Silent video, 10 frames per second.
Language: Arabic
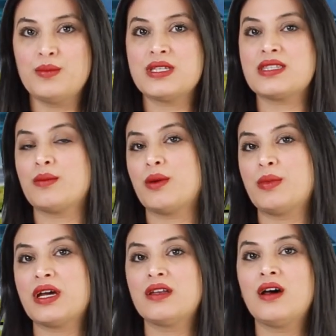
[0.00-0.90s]

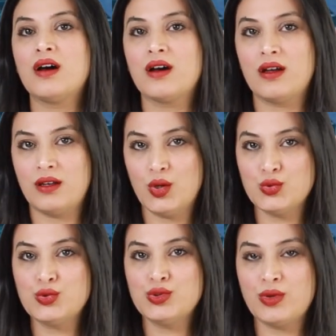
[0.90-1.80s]
بسبب إغلاق
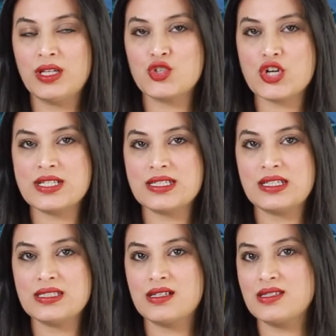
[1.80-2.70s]
الحدود والإجراءات
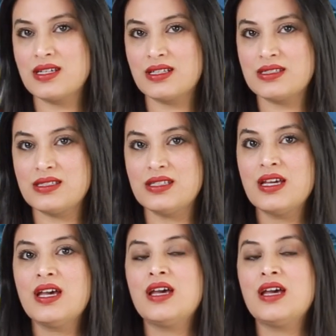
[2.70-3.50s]
الاحترازية التي